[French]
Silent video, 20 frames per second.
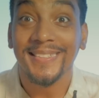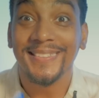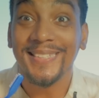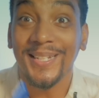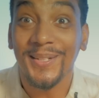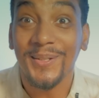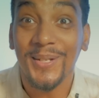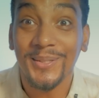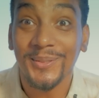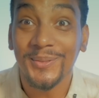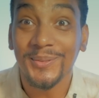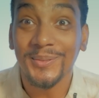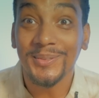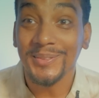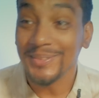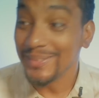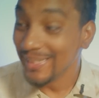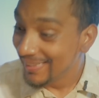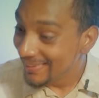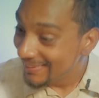Salut à
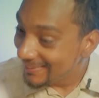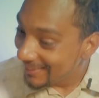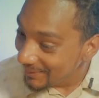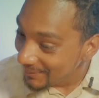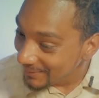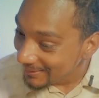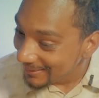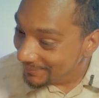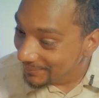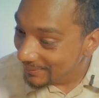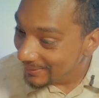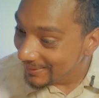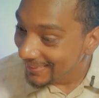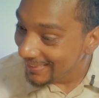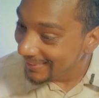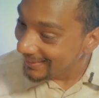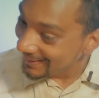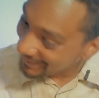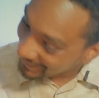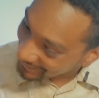tous, salut
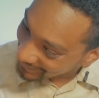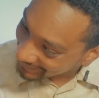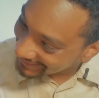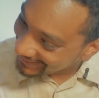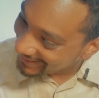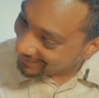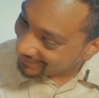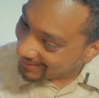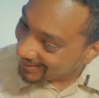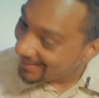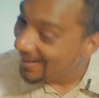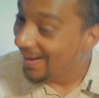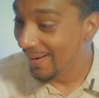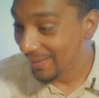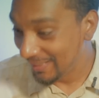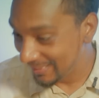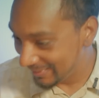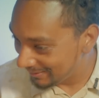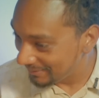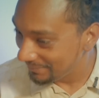Timothée, comment ça va
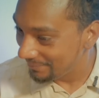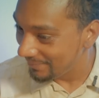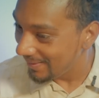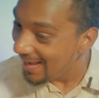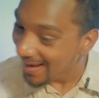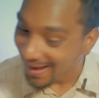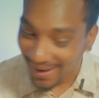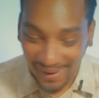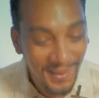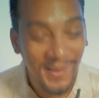Super